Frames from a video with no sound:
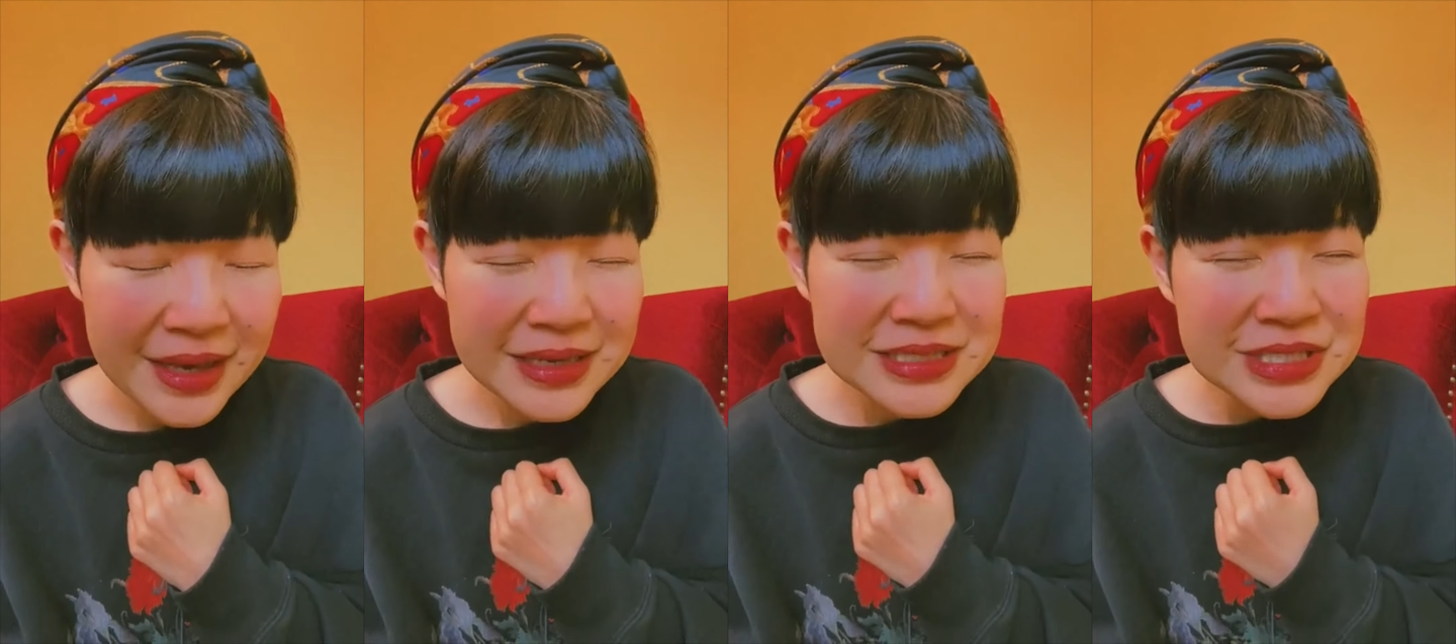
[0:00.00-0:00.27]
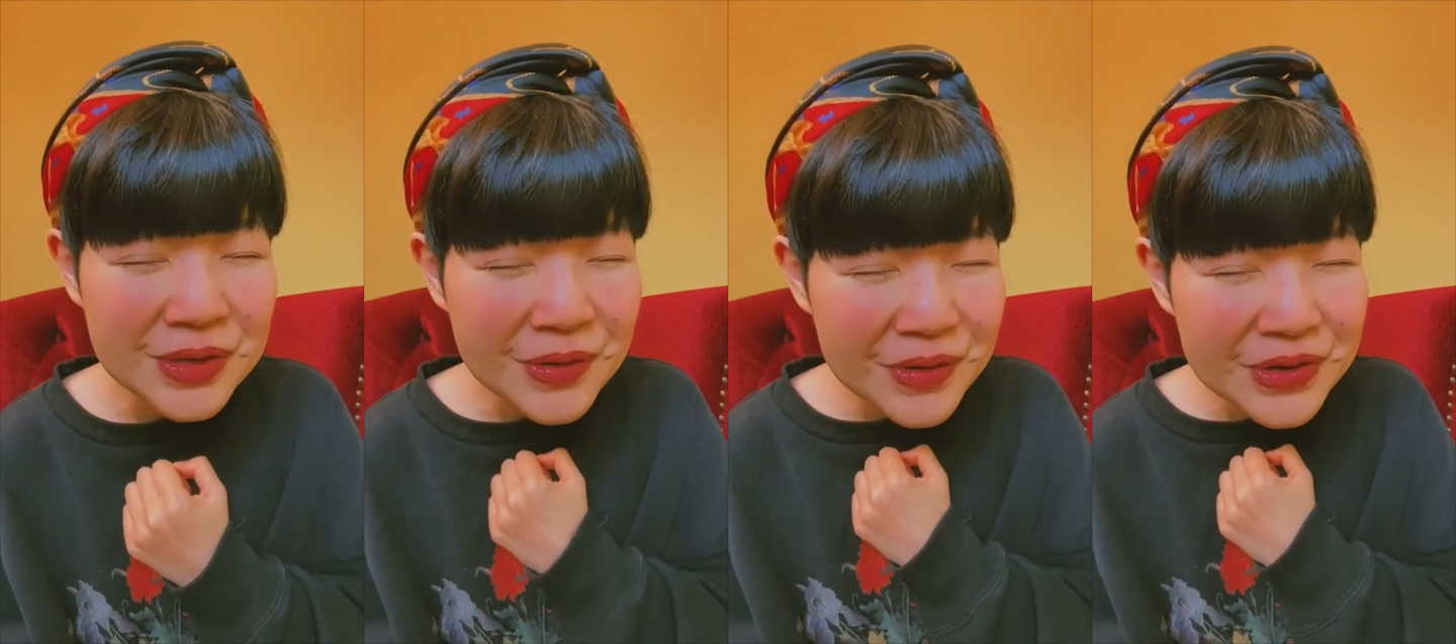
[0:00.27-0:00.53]

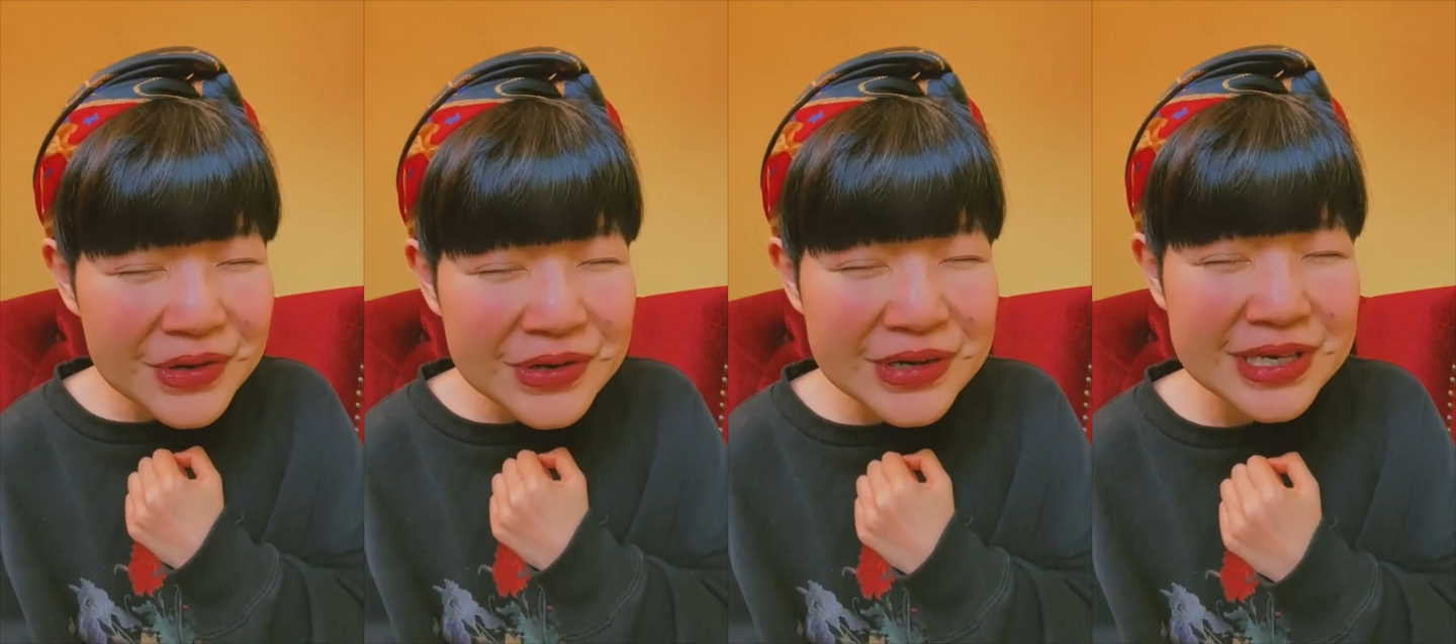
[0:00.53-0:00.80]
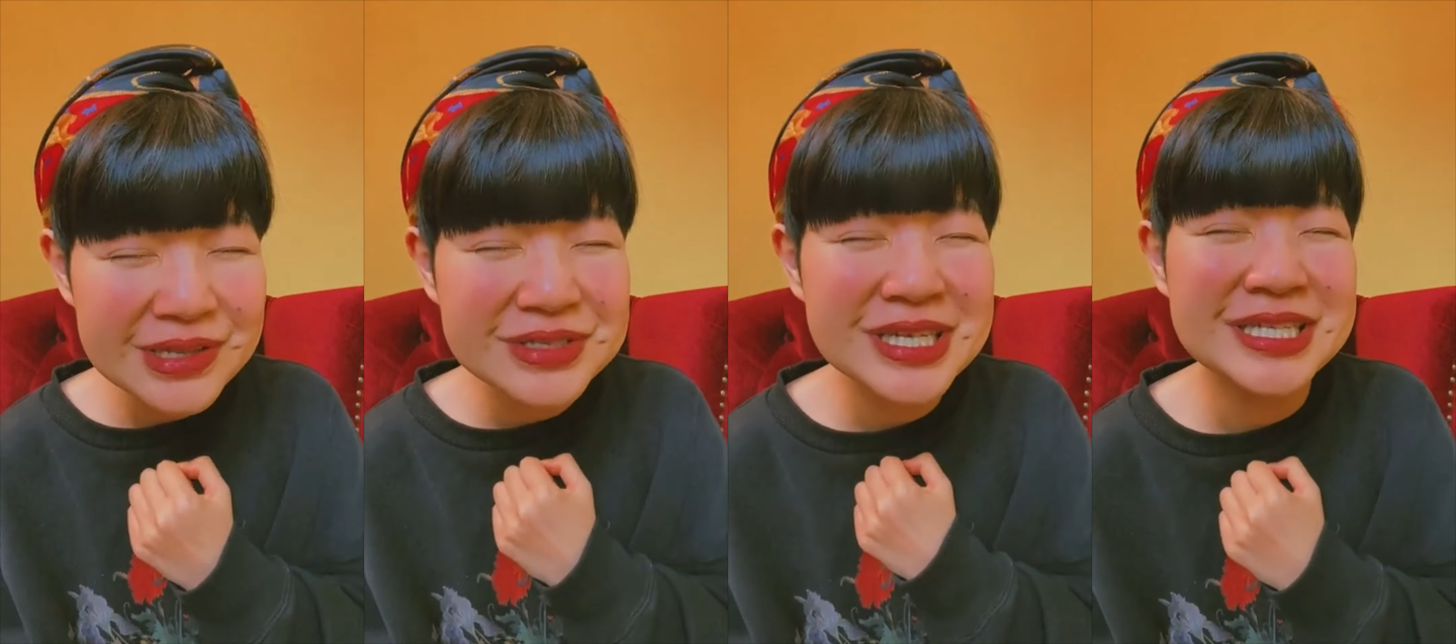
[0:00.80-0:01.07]
そうい
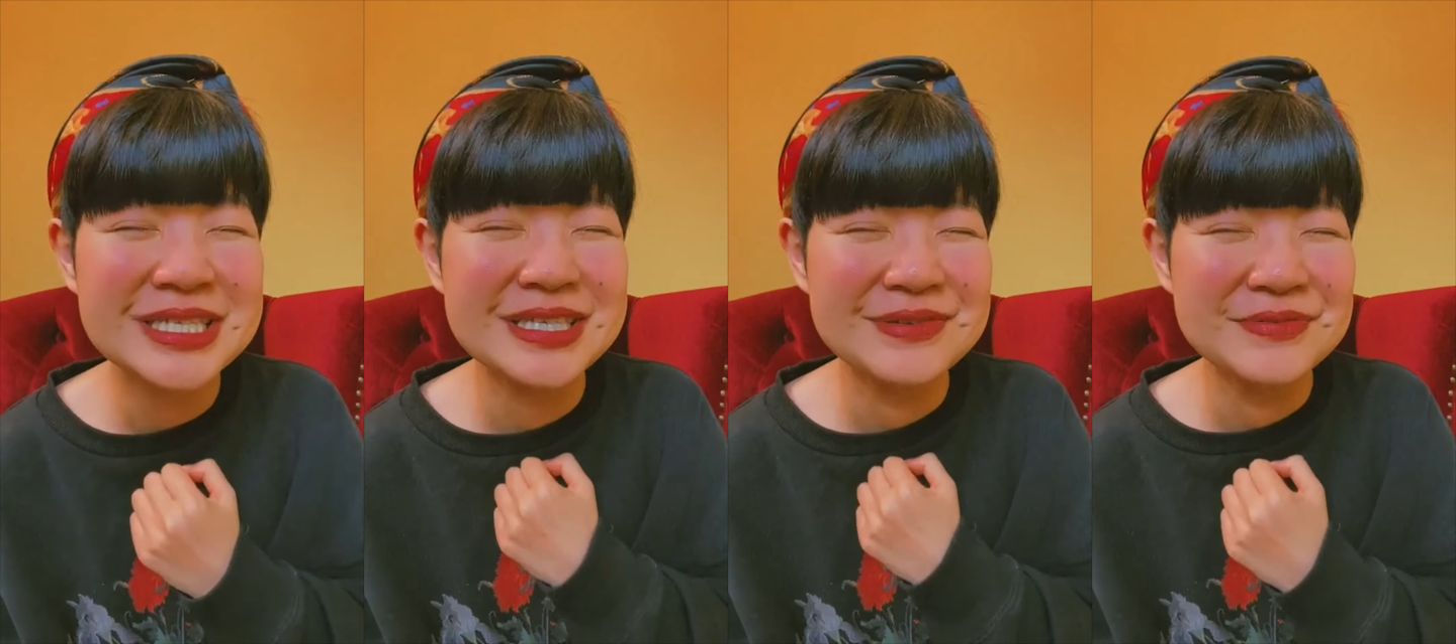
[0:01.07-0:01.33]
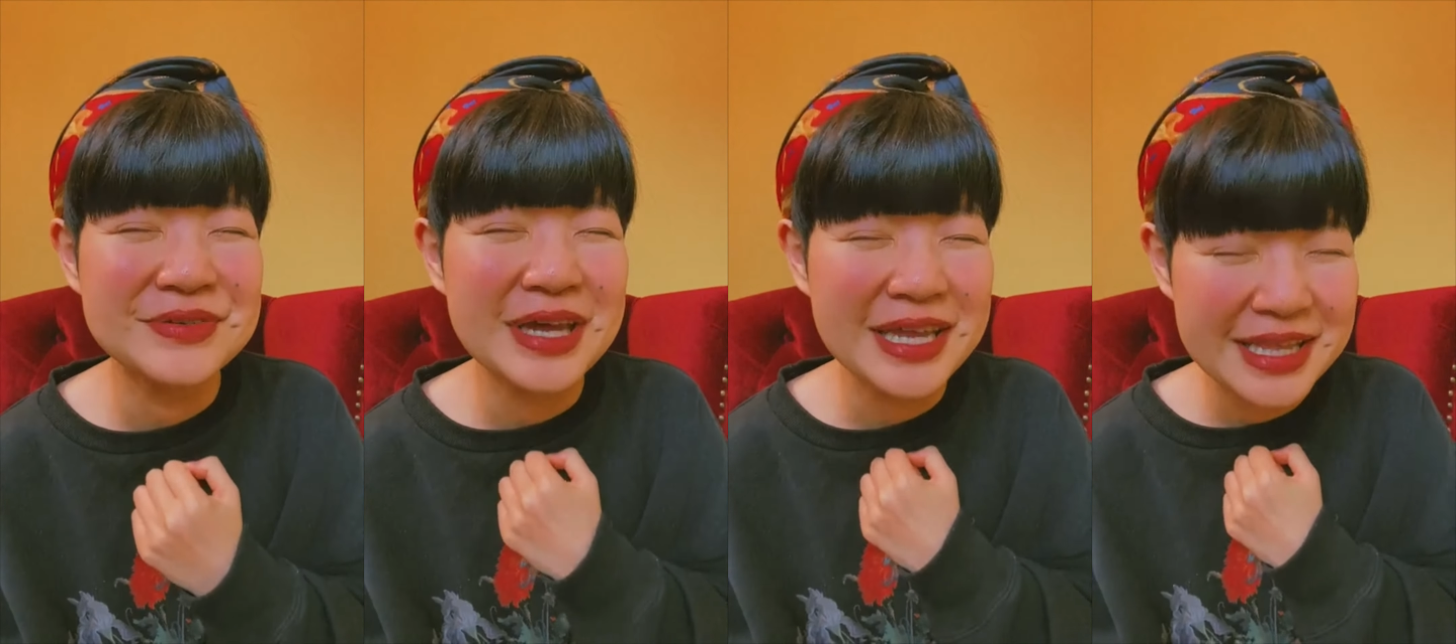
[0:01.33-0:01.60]
う人たちに
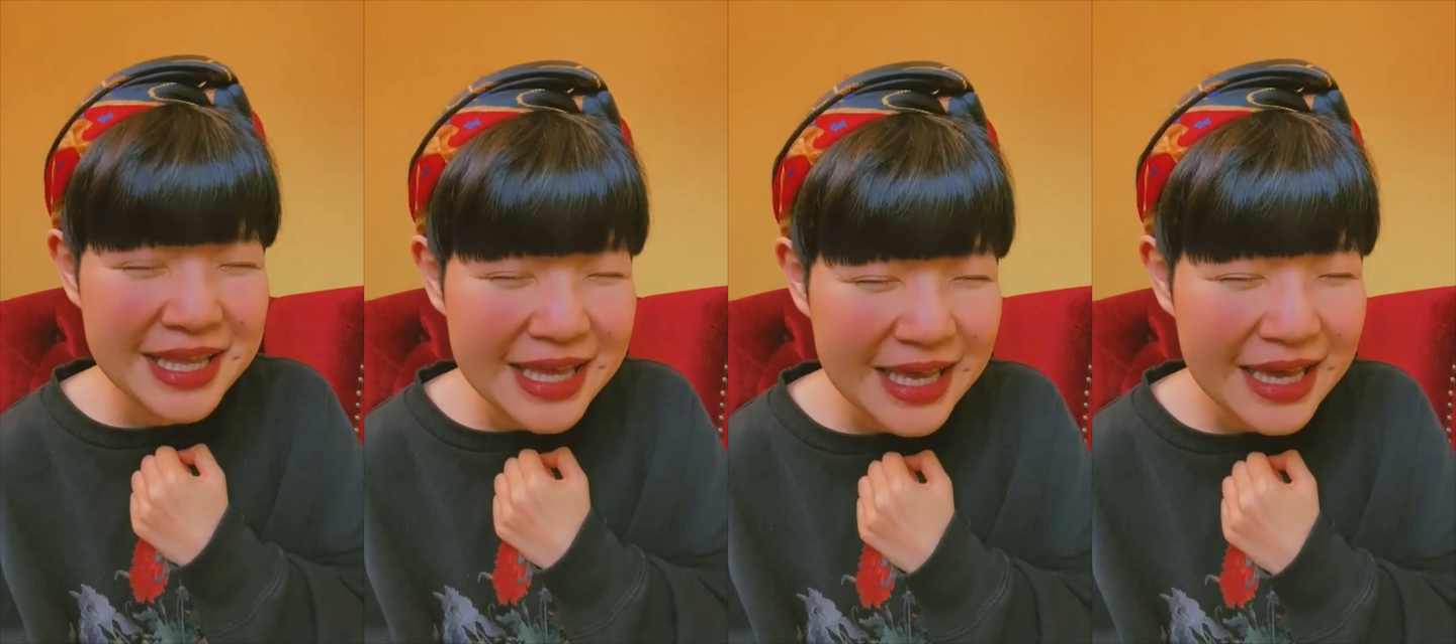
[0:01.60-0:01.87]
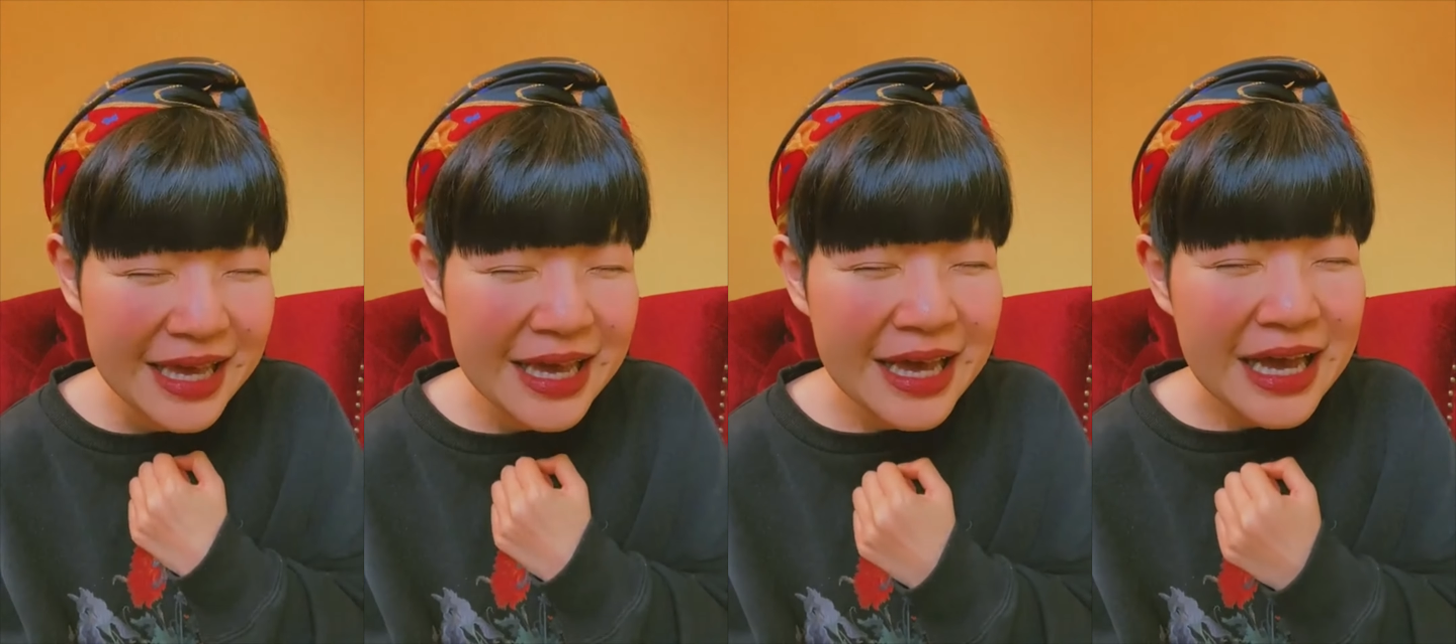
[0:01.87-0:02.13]
向け
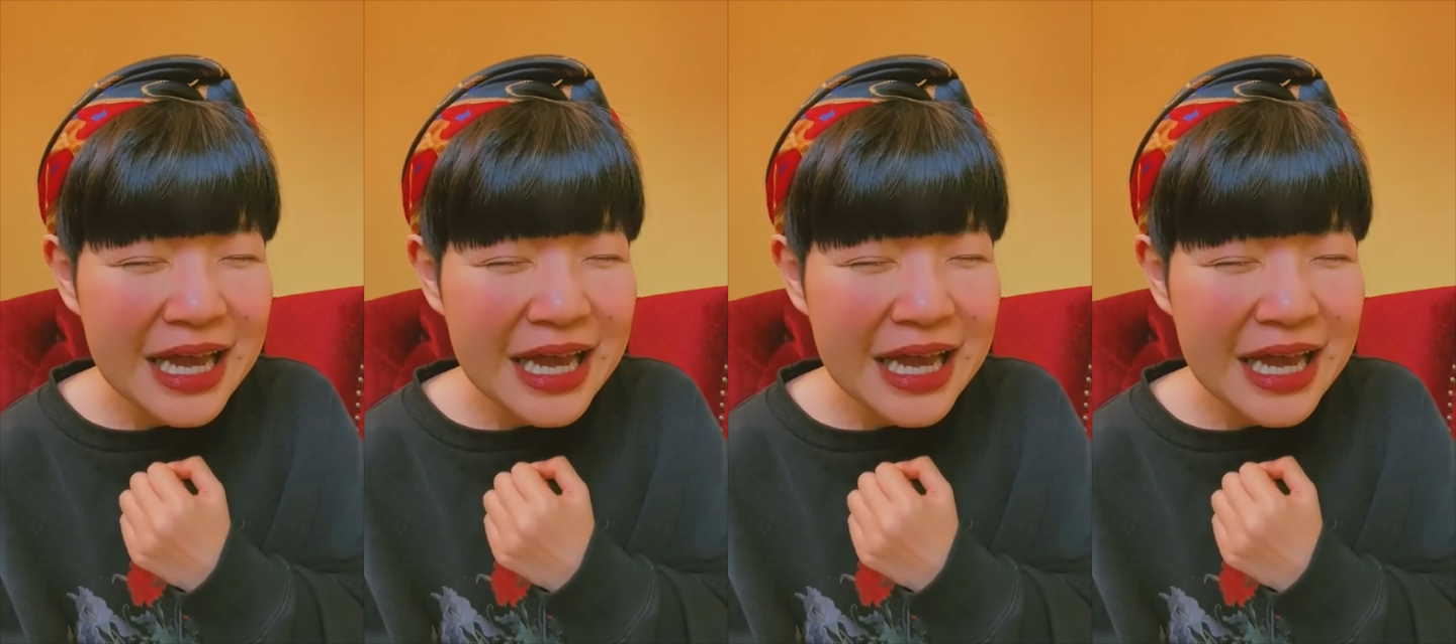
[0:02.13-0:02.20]
て、